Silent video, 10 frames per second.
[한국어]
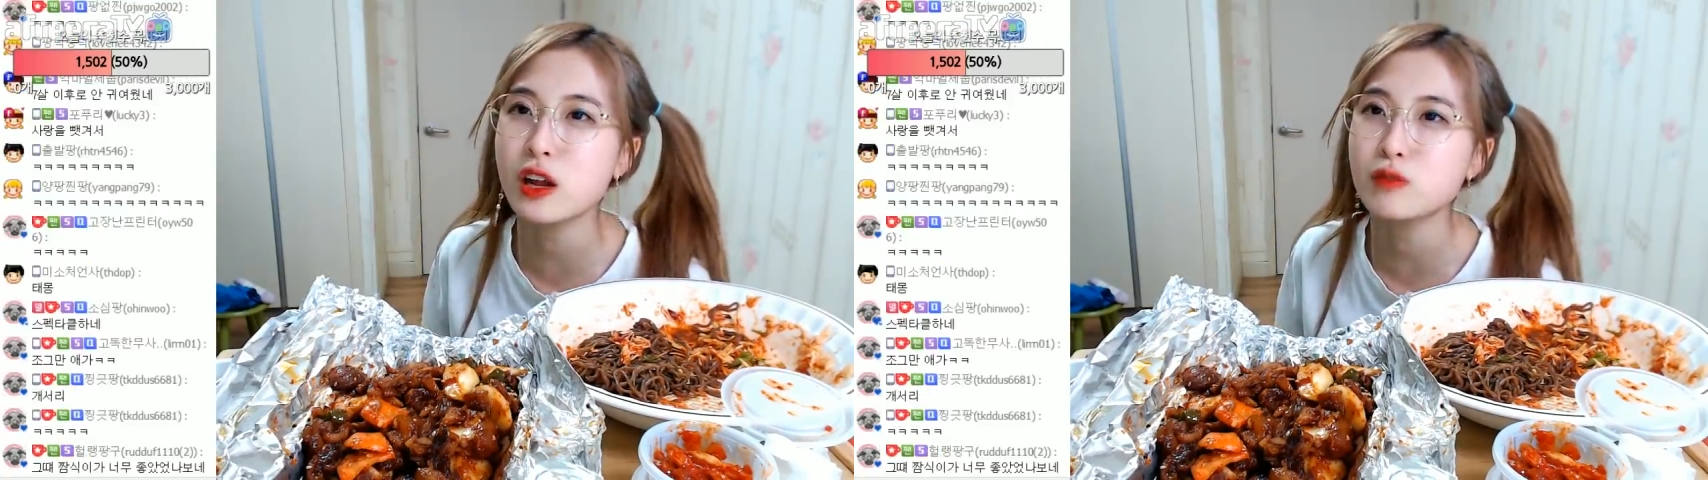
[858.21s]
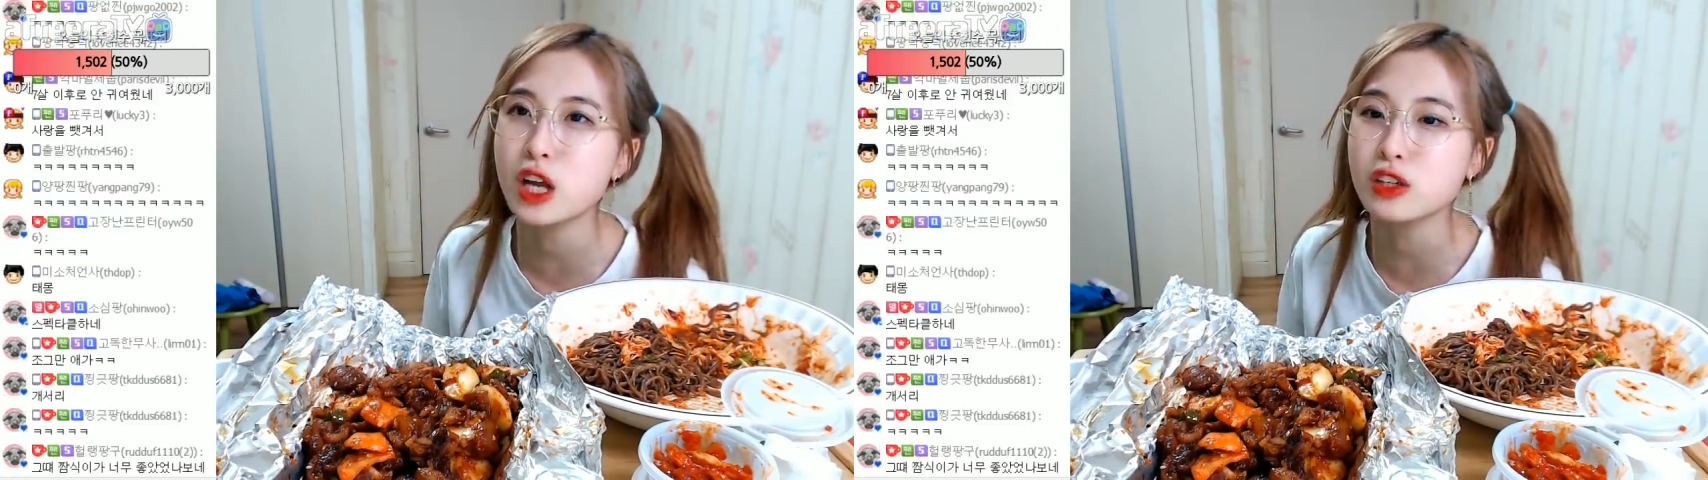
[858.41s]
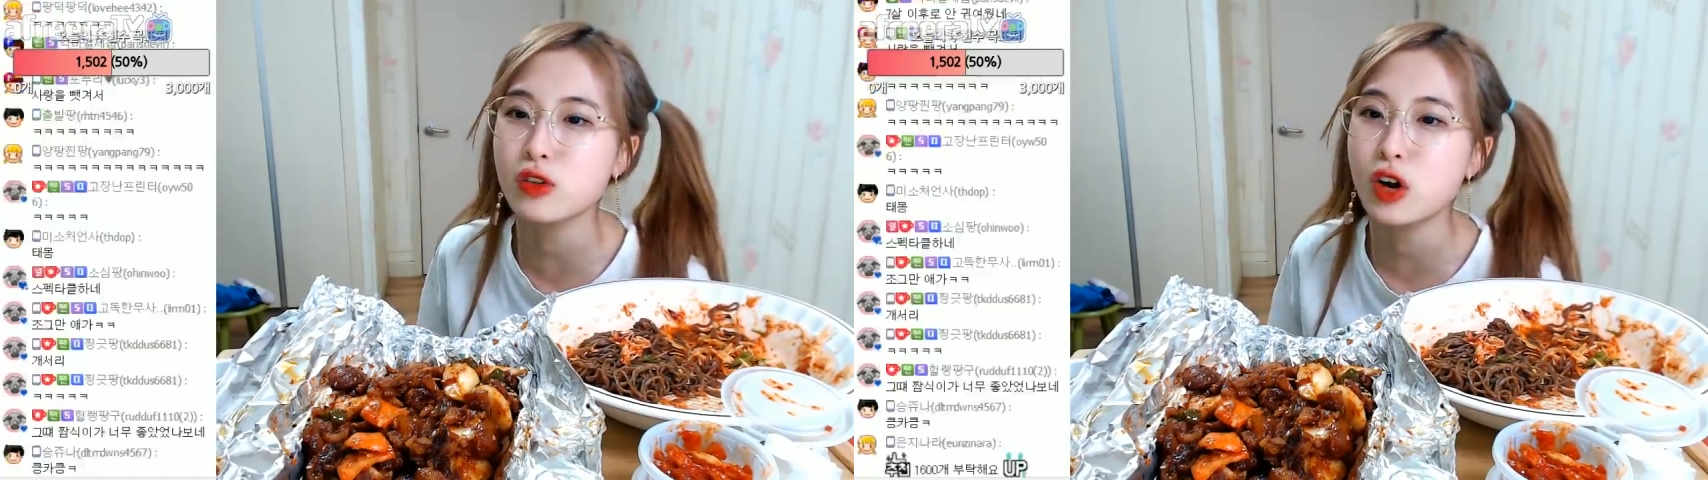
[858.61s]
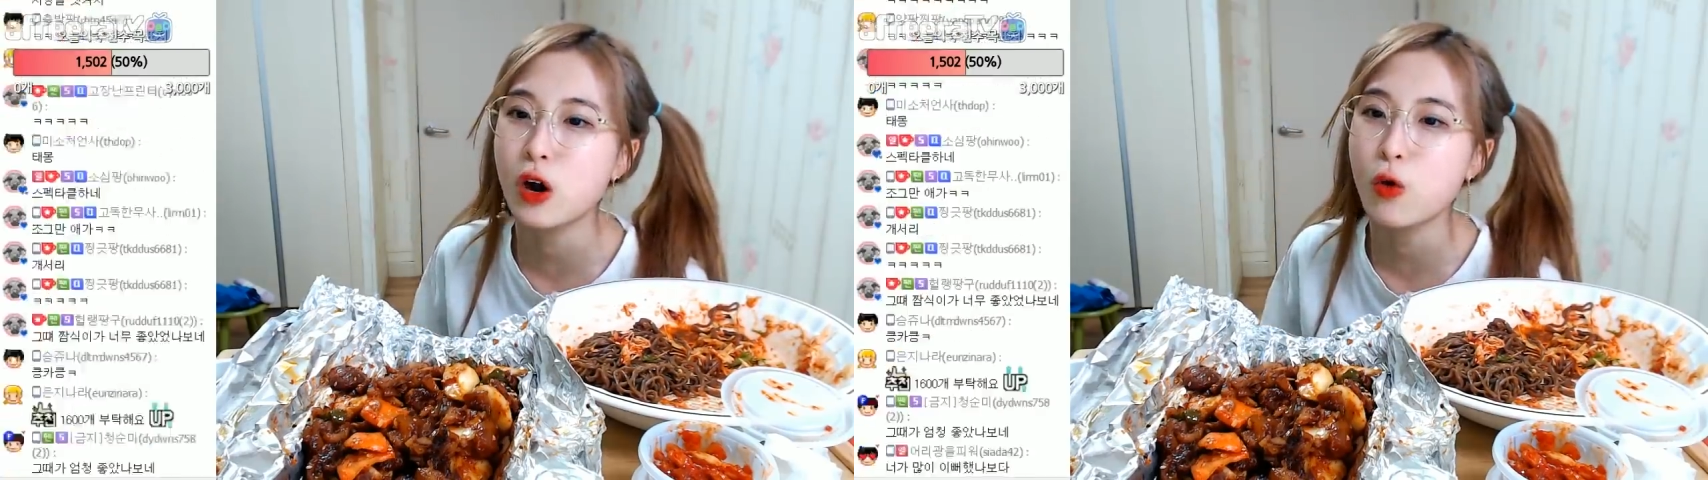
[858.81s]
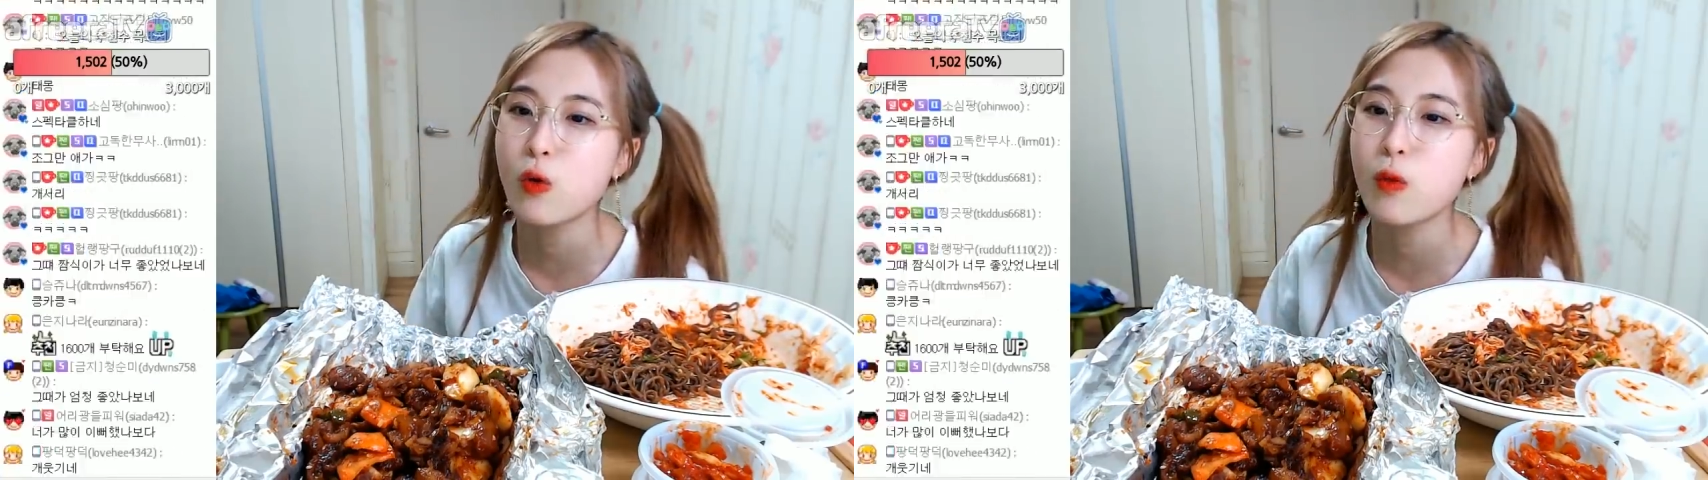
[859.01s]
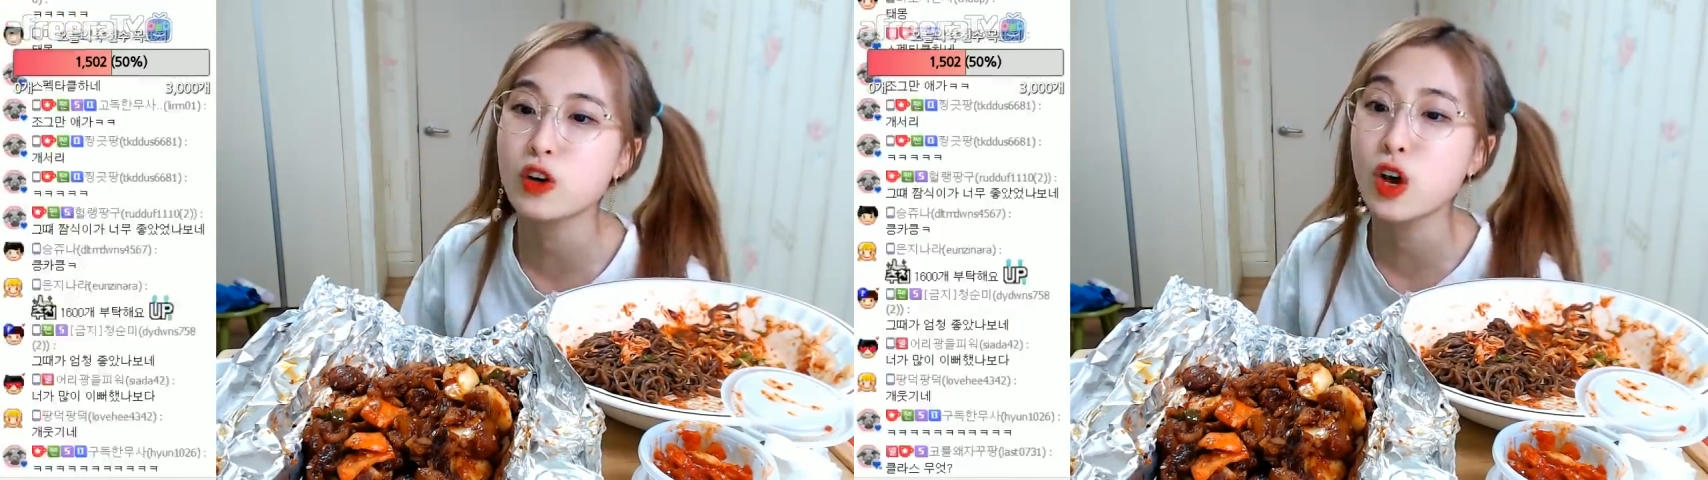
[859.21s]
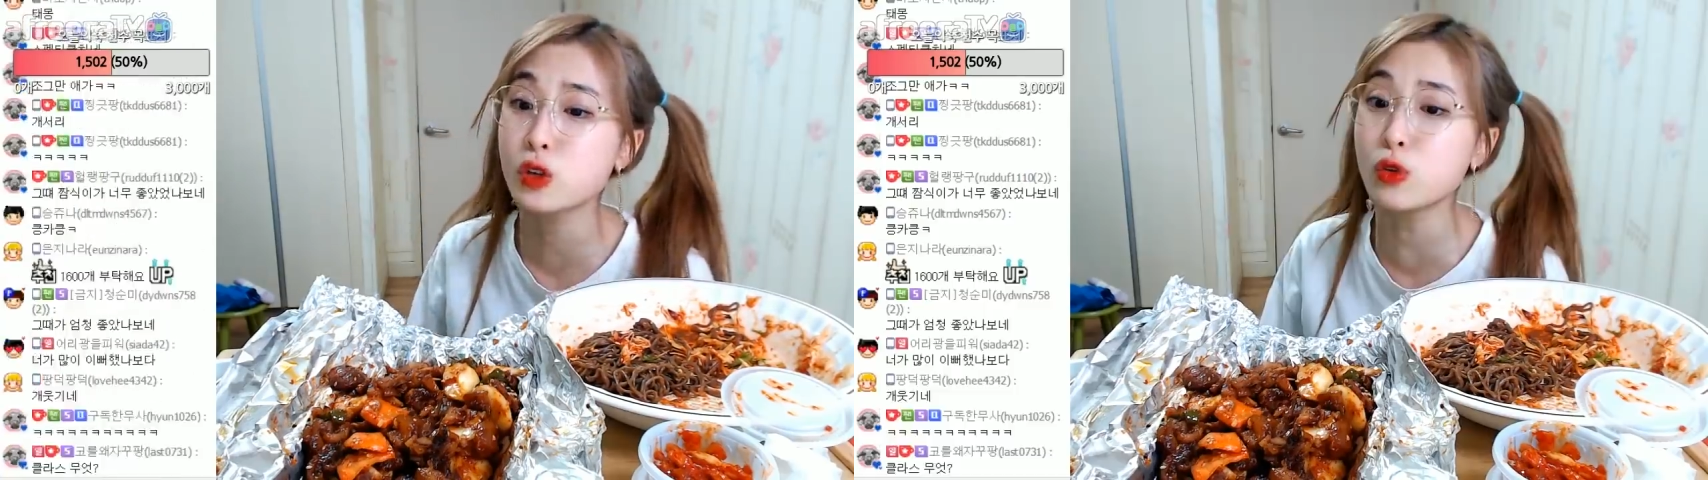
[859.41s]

찾으러 가고 막 계속